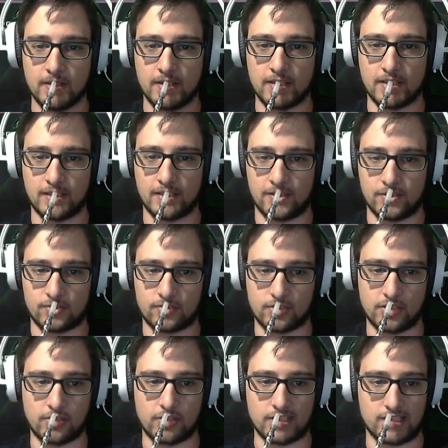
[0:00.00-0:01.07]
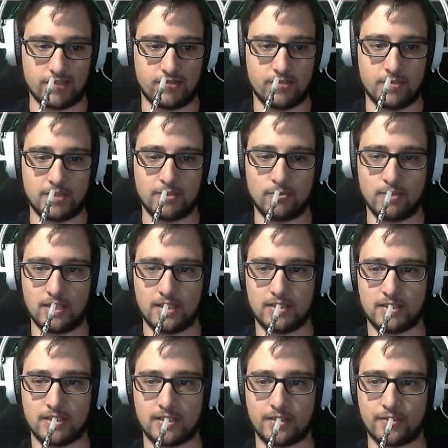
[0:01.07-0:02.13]
El costo es algo que se fuma.
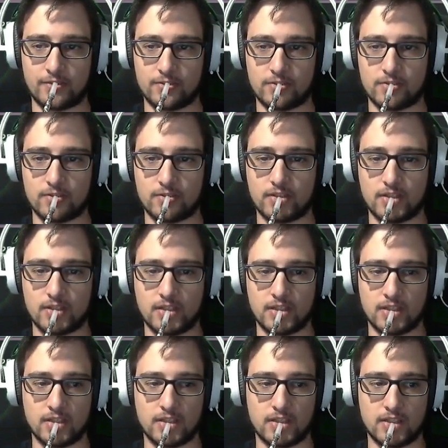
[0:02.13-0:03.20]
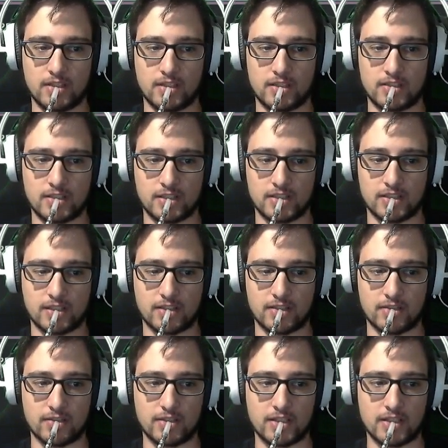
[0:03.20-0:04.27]
¡Qué gracioso soy! Eh, ¿Este qué está
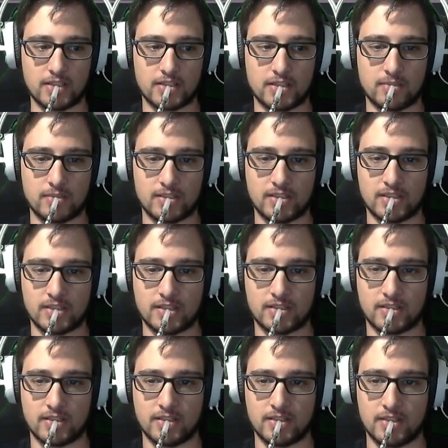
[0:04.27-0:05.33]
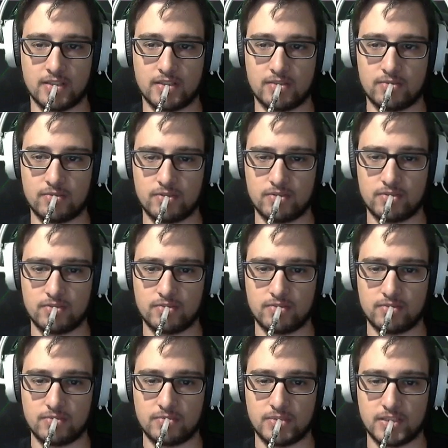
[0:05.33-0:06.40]
haciendo? Ah, sí, investigar este.
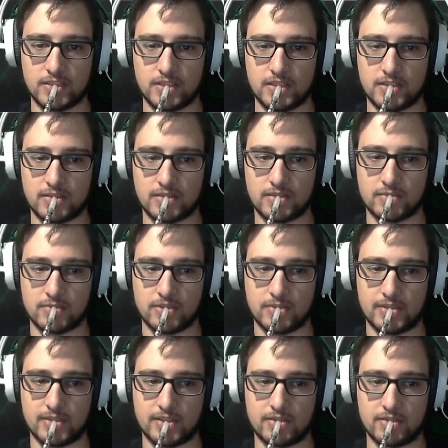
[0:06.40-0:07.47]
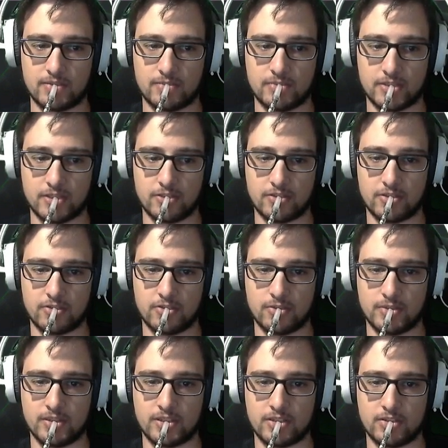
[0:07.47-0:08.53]
Uh, podrías... Bueno, vale, no. Porque los
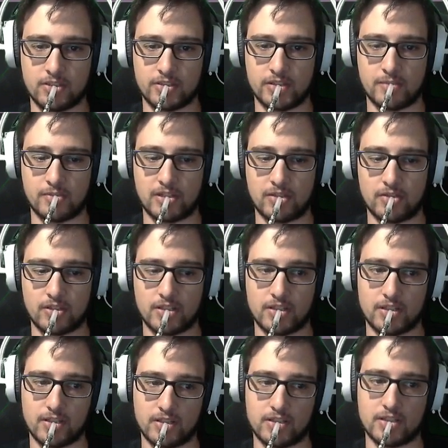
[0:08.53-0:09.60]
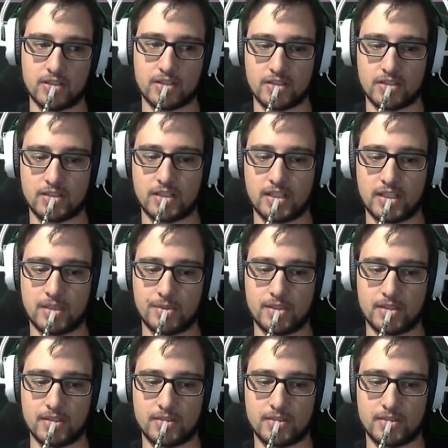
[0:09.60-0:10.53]
disolventes y los evaporadores estaría bien.